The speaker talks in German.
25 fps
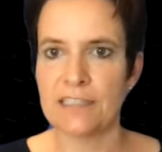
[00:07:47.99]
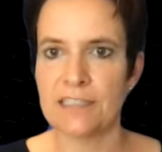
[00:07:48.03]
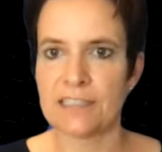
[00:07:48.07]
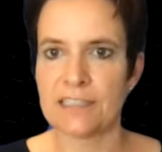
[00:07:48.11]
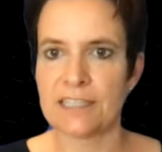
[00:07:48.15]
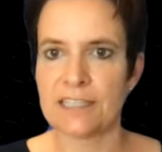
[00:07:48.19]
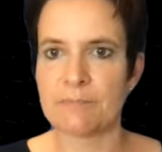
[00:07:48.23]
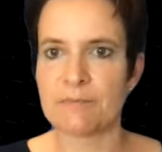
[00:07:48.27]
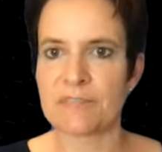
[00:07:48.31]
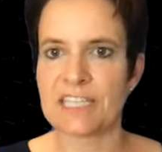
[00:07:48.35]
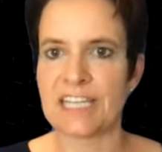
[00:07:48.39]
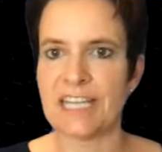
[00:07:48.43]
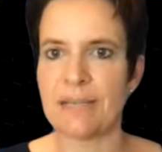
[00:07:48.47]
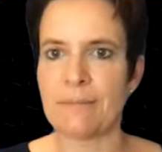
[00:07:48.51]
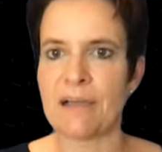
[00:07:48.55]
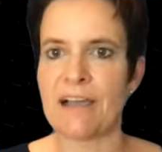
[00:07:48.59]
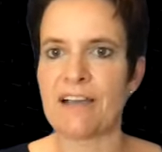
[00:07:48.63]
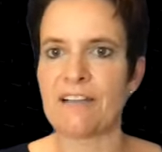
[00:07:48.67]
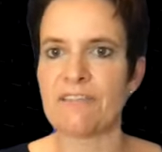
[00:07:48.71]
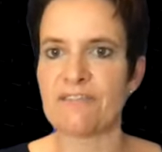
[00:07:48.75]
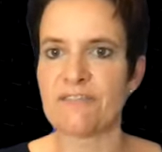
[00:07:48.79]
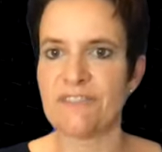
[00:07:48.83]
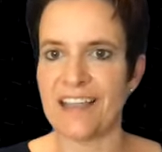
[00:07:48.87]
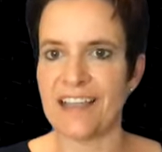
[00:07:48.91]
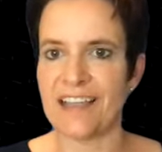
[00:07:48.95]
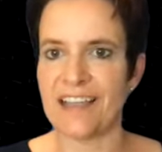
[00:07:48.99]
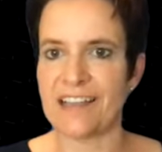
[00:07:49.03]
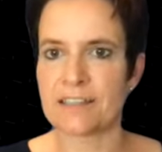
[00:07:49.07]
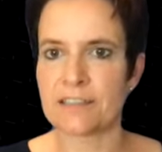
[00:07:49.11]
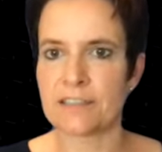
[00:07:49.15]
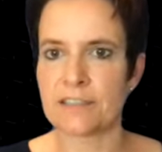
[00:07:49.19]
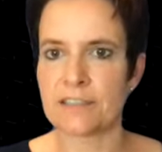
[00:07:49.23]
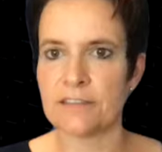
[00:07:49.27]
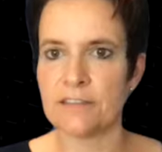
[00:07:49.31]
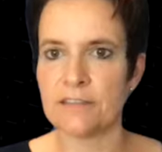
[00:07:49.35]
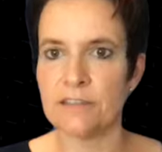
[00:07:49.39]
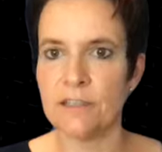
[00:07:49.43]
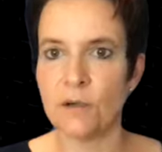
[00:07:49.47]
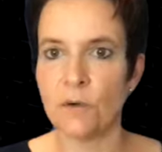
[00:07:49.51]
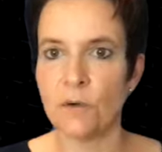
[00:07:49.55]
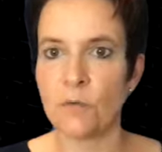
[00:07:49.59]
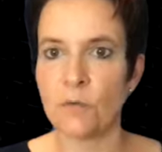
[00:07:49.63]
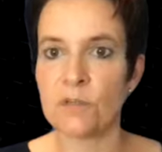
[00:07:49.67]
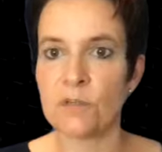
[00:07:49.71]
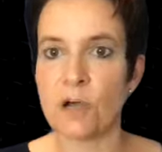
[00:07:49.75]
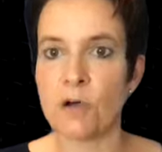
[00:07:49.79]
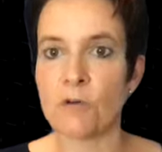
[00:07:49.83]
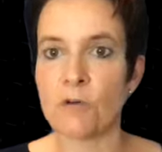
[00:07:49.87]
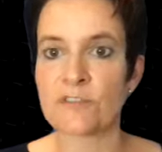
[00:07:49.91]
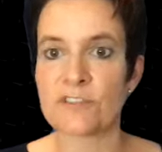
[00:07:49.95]
dem Thema Werte
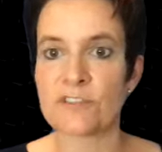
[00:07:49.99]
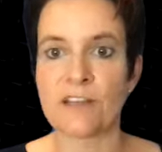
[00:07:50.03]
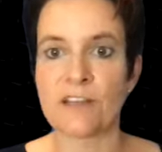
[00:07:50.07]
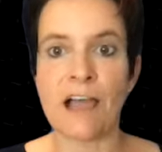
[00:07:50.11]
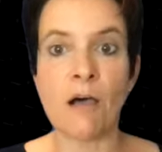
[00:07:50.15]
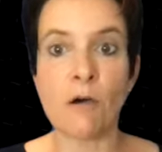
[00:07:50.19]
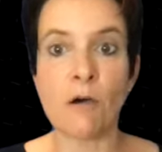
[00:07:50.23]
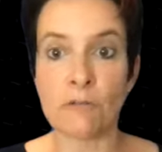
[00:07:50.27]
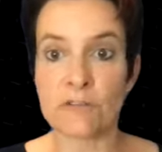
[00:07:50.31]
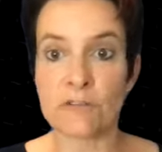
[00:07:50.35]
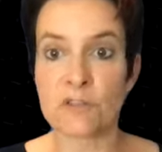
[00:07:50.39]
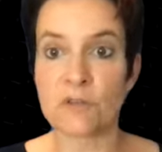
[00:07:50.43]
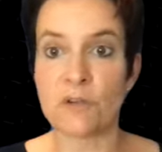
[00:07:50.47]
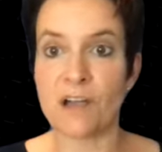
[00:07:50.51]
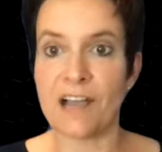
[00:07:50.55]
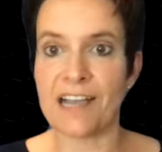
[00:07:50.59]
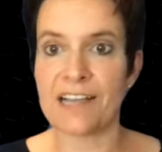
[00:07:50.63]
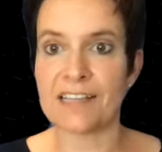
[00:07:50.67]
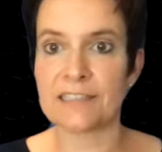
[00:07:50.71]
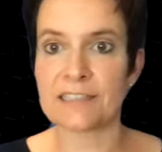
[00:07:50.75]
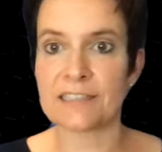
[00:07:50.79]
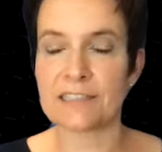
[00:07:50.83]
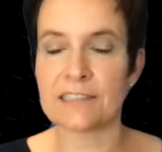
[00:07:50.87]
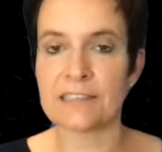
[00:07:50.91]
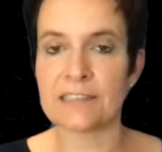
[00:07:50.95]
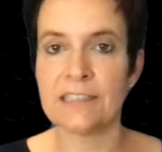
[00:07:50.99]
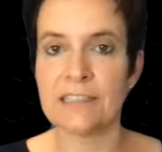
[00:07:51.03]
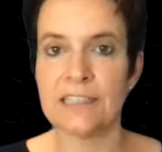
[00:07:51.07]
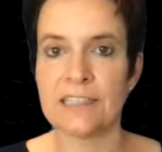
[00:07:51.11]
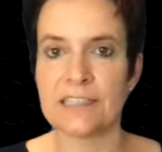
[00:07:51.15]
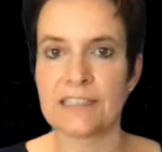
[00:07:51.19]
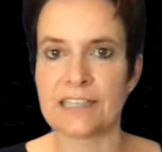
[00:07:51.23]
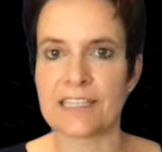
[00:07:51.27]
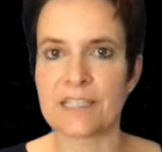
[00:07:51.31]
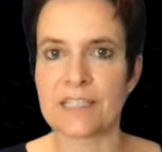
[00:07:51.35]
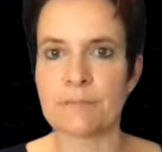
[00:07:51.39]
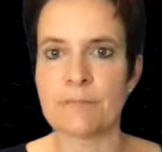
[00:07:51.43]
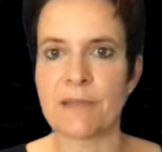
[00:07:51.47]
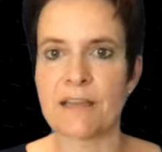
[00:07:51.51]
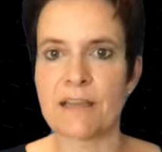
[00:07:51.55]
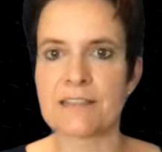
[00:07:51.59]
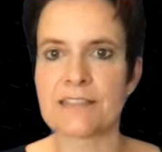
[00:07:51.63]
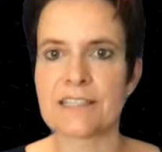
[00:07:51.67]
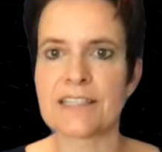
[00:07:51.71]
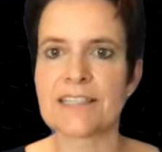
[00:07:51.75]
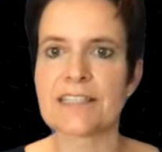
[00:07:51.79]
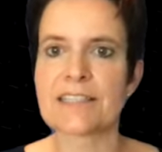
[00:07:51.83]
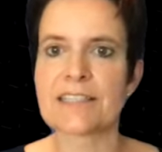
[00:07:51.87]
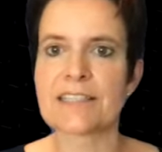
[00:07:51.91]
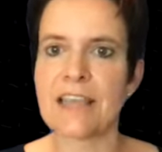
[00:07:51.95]
und auf, darauf zu achten, dass man
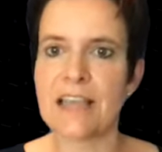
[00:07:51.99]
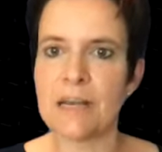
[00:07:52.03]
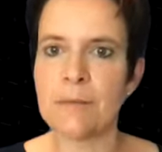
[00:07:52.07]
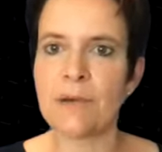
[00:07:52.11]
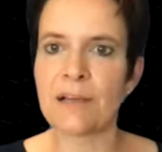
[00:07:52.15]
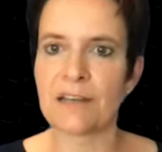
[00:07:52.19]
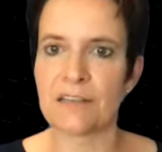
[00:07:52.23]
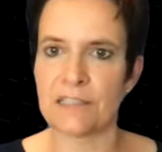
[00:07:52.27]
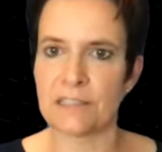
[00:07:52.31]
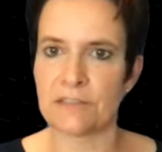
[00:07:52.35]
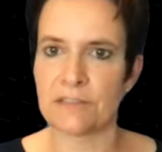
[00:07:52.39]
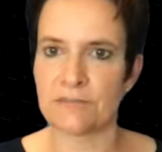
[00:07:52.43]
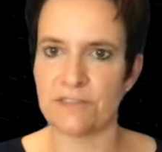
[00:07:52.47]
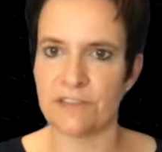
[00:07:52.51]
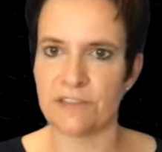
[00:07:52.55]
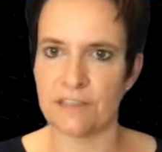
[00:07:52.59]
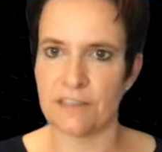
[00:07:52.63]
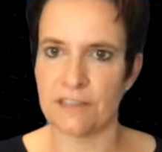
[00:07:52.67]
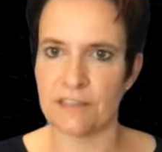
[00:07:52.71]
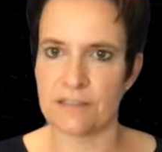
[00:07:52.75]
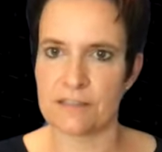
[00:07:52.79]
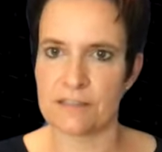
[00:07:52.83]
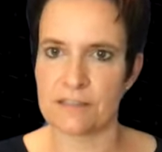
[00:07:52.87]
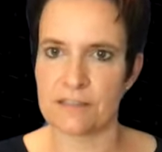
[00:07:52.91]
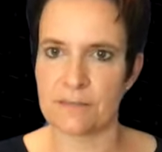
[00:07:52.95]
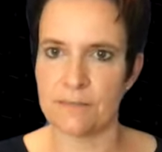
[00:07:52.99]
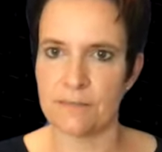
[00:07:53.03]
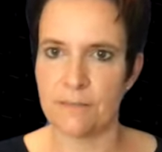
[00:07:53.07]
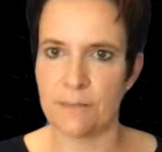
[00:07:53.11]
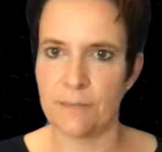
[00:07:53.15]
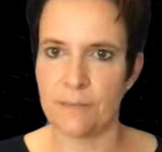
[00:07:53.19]
sich selber nicht vergisst.